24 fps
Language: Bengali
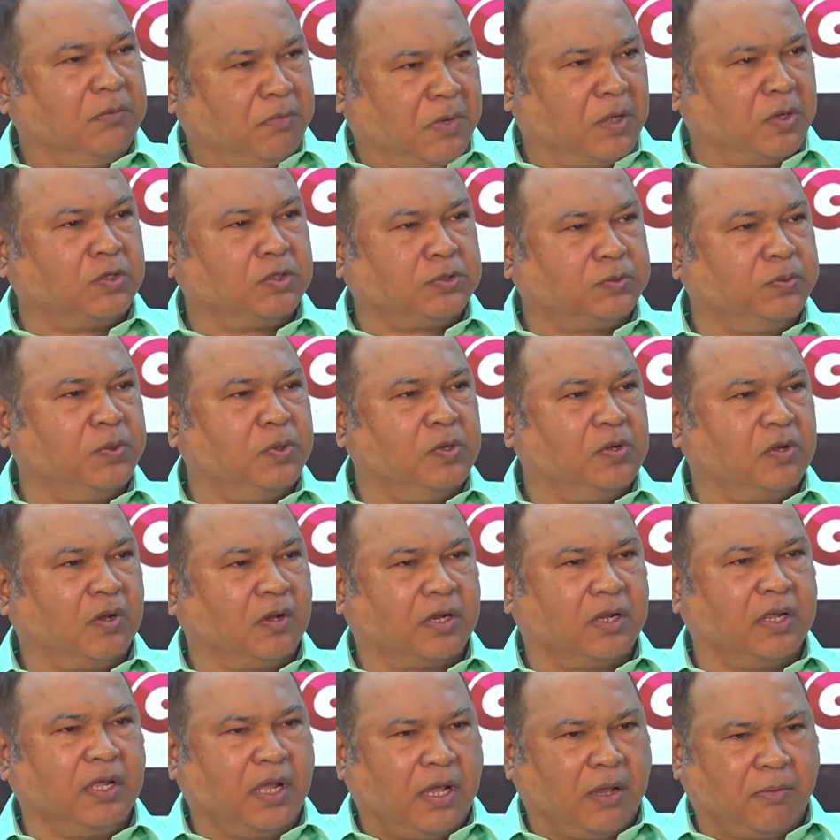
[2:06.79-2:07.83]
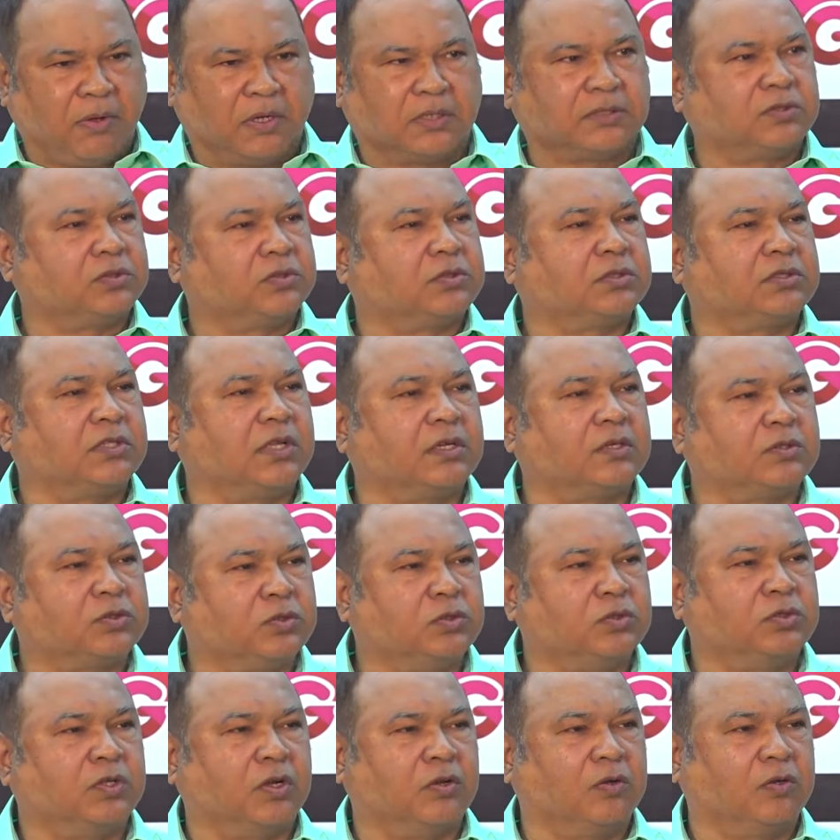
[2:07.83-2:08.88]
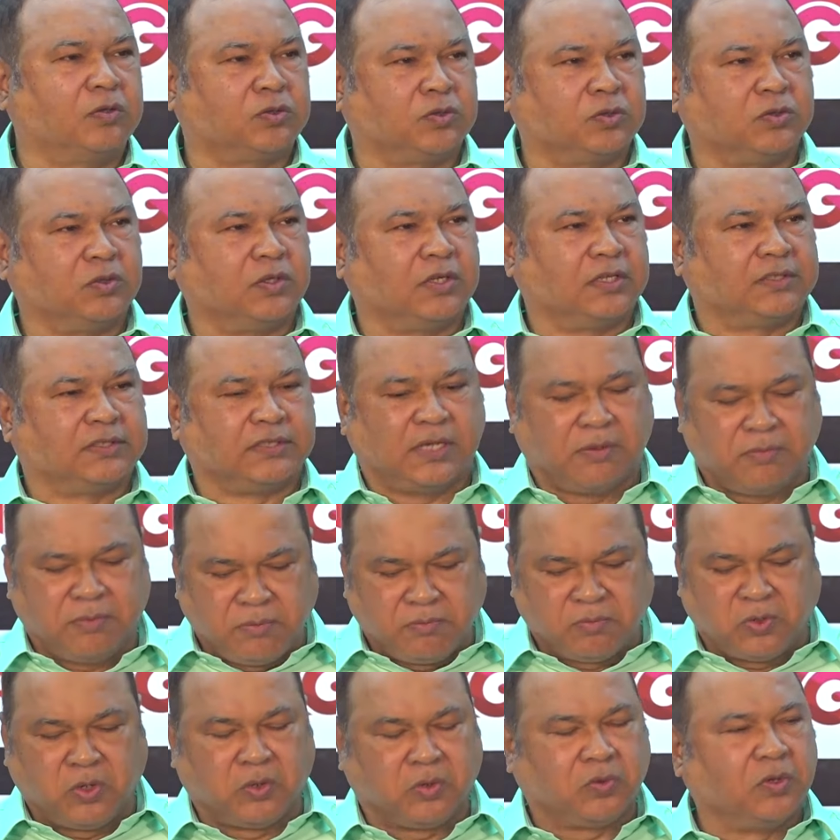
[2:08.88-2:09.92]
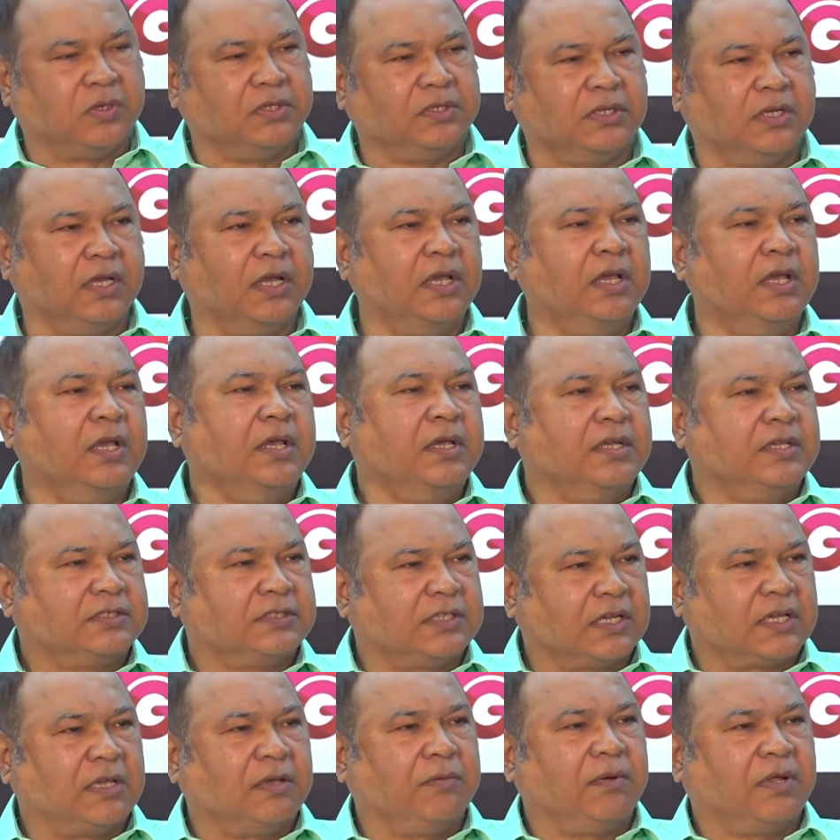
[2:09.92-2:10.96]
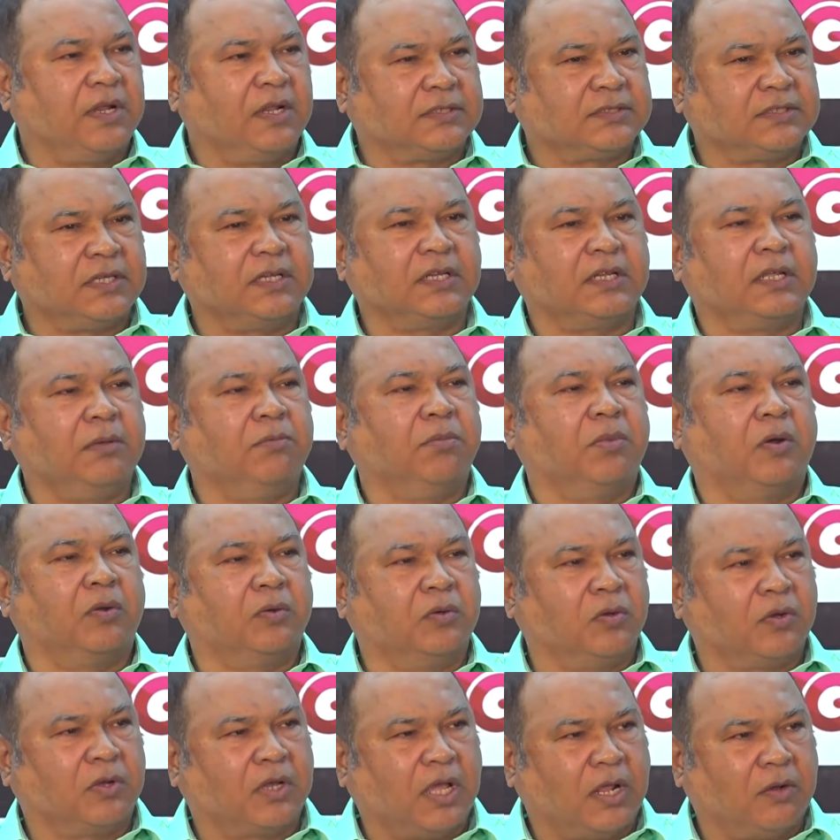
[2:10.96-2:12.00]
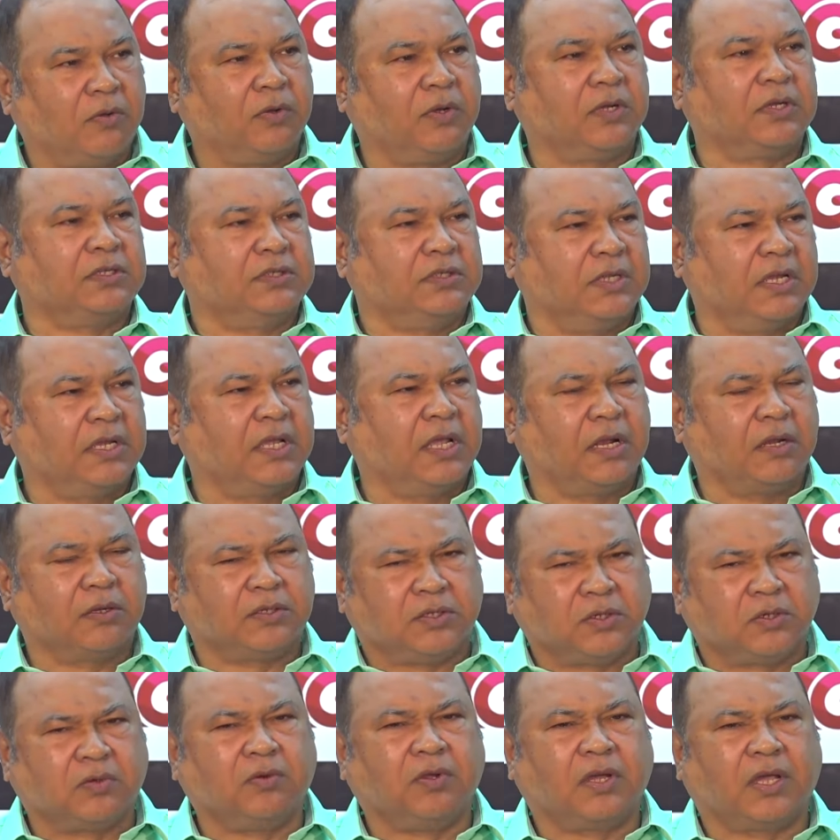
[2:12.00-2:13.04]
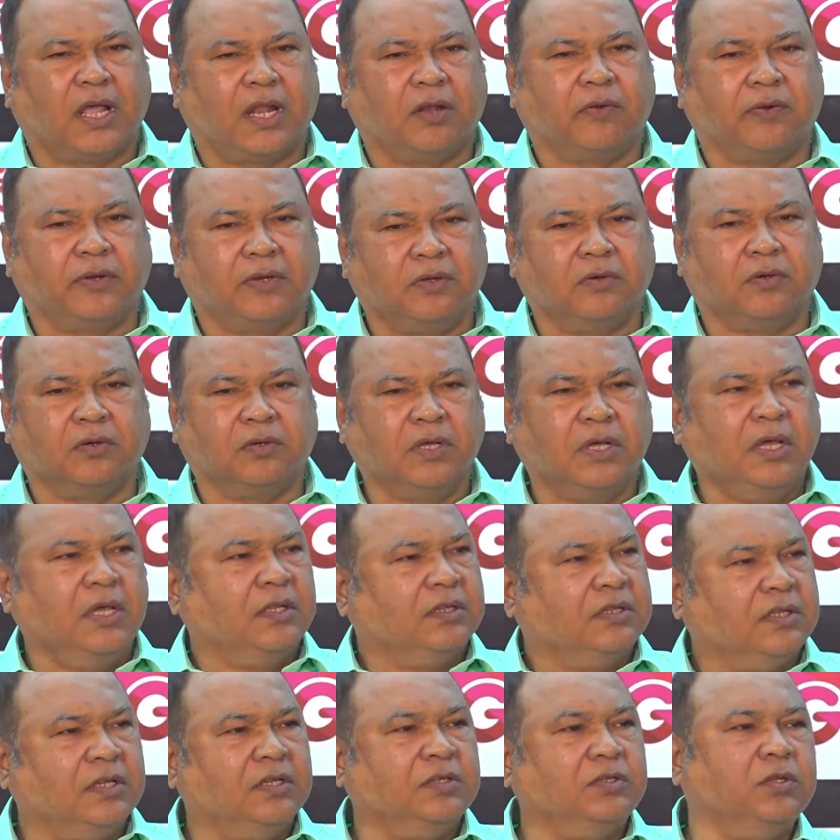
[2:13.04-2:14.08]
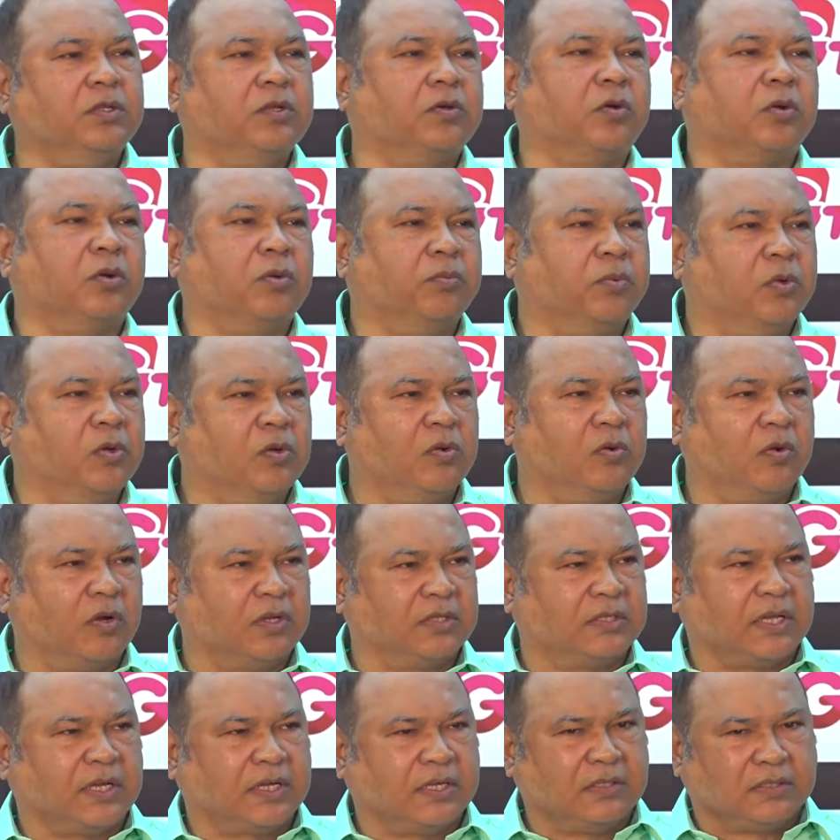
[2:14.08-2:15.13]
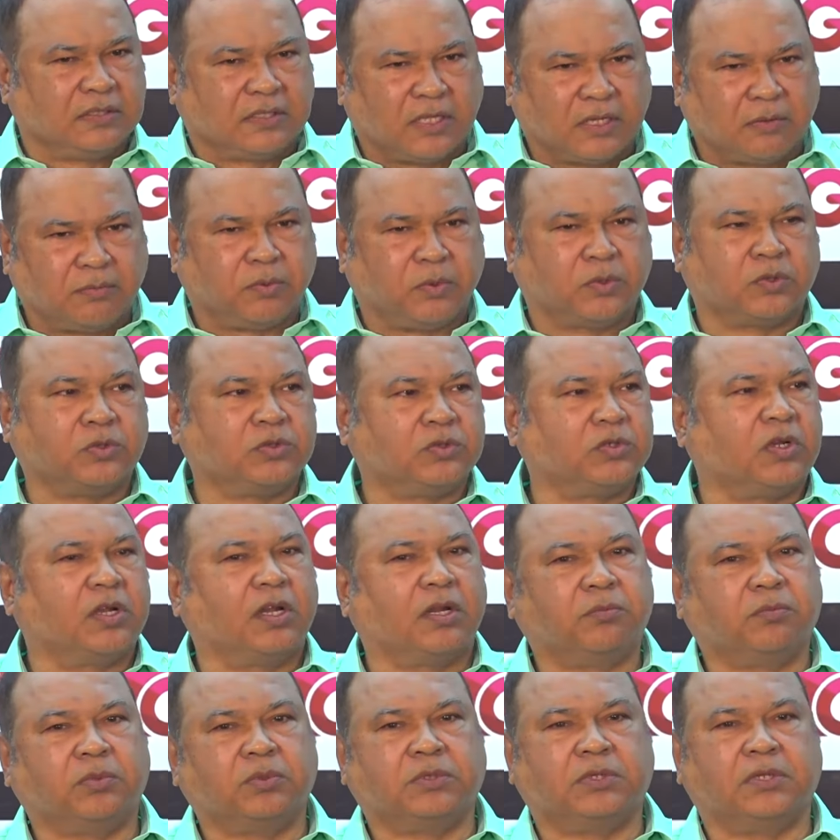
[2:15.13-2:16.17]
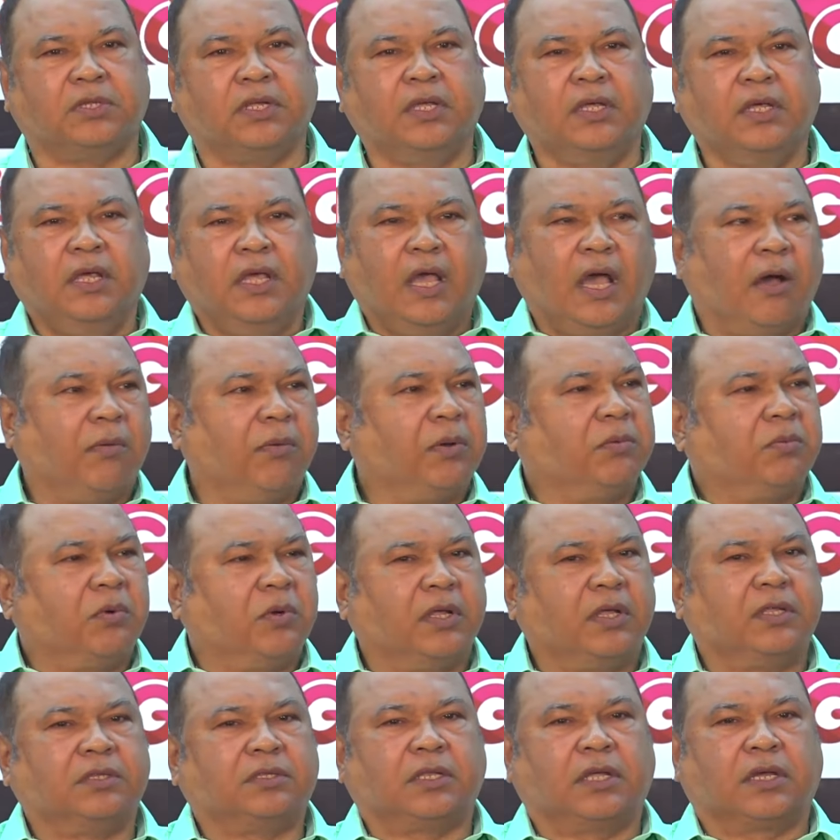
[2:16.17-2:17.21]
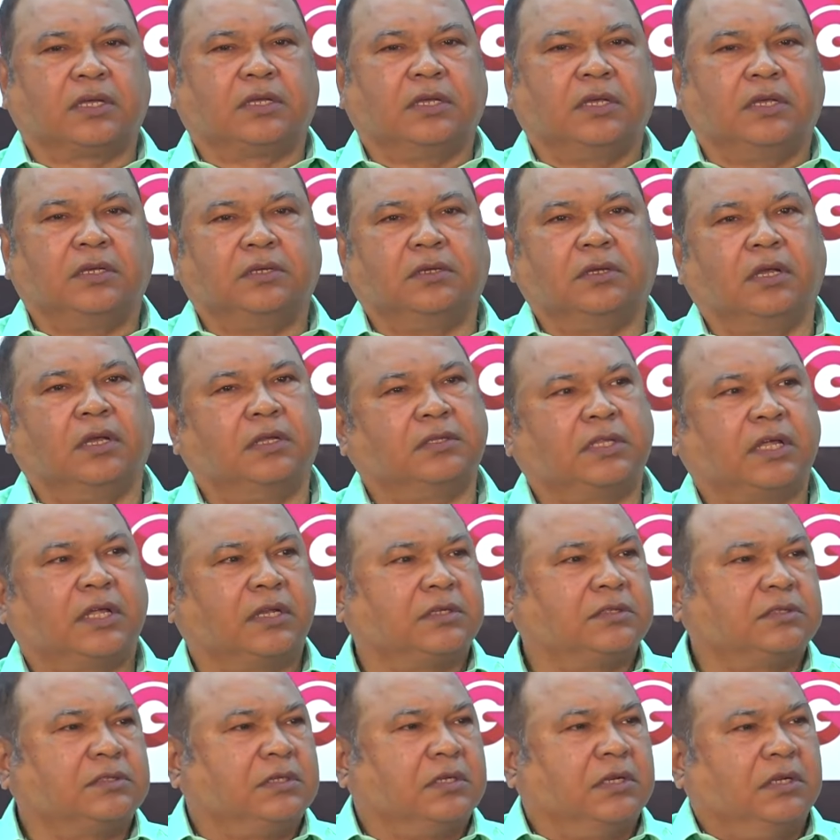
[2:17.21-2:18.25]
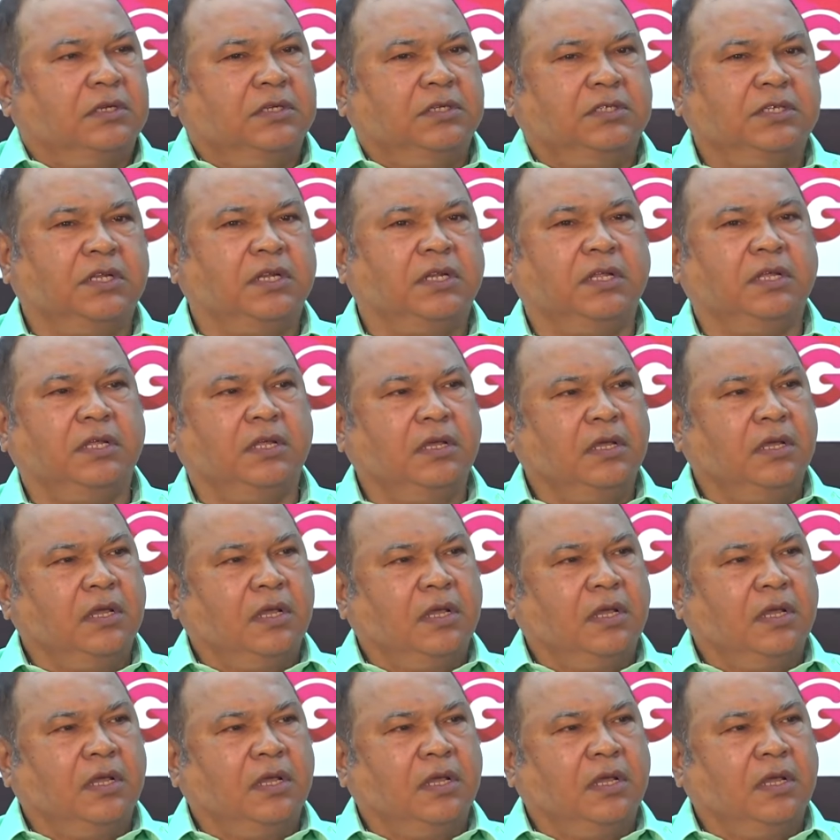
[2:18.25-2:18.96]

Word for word: মানুষ ভুল করে আবার তার শুধরানোর সুযোগ আছে আমি মনে করি যে সাকিব আল হাসান কিংবা অন্য খেলোয়াড় যে যে কোনো খেলোয়াড়ই হোক তিনি যদি কোনো ভুল করে থাকেন তার পথ চলার মধ্যে আমার মনে হয় তাকে তার নিজেরই